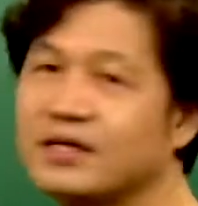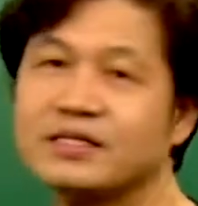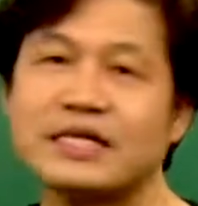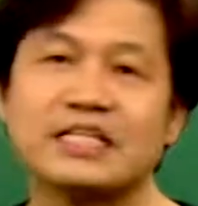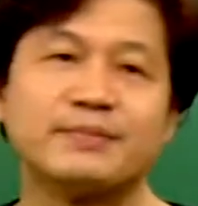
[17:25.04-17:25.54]

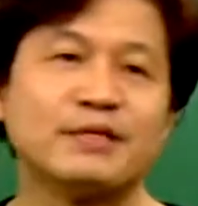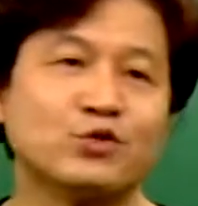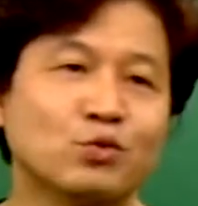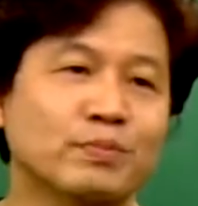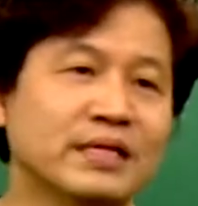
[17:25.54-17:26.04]
40대
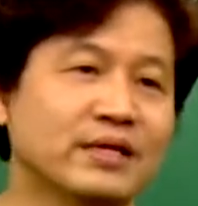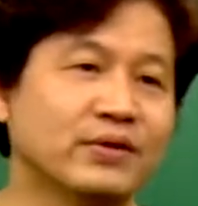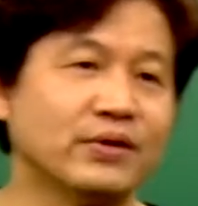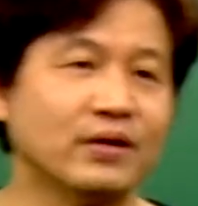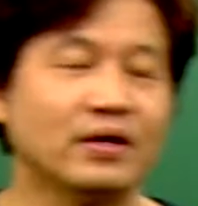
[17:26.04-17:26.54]

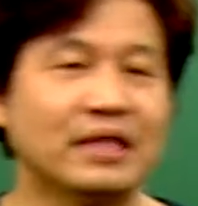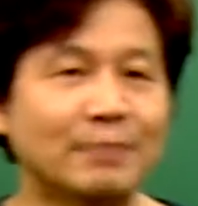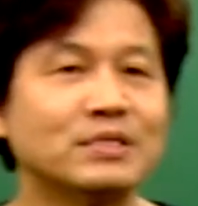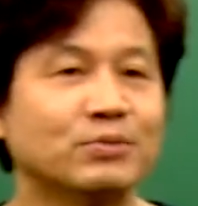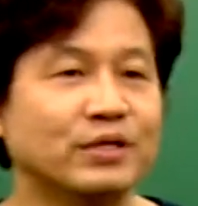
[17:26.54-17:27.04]
중반이고요.
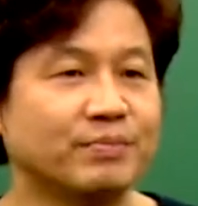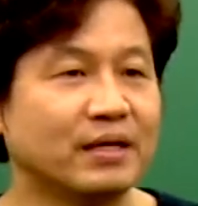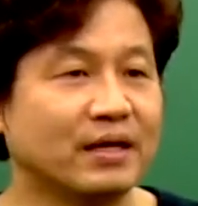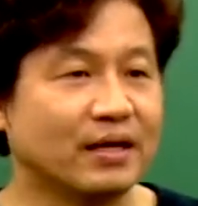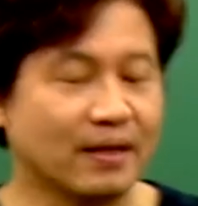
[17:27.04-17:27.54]

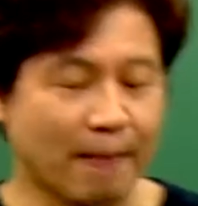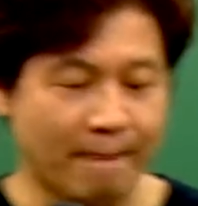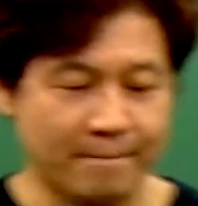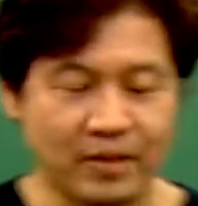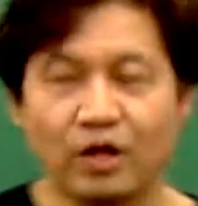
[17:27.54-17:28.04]
남자분입니다.
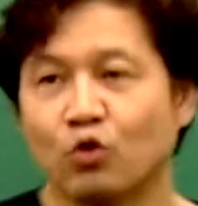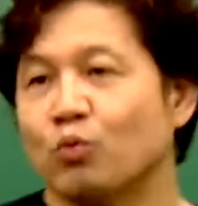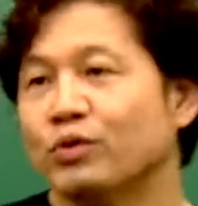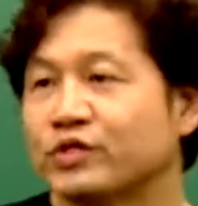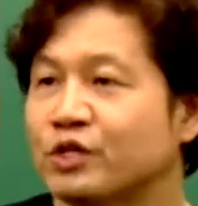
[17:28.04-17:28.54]
음.
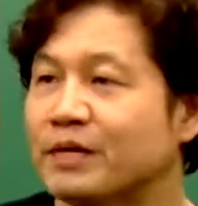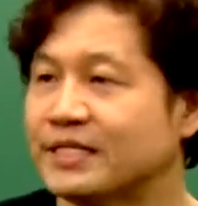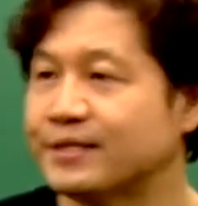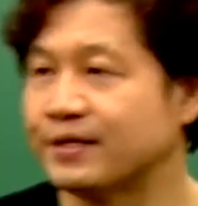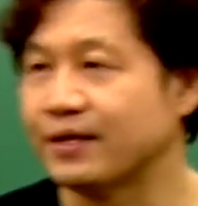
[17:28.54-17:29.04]
공부를 처음
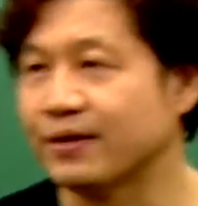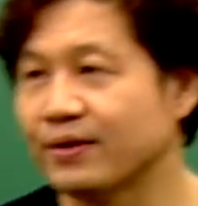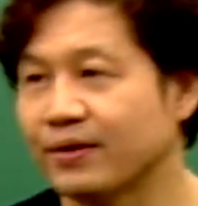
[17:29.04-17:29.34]
하시는데요.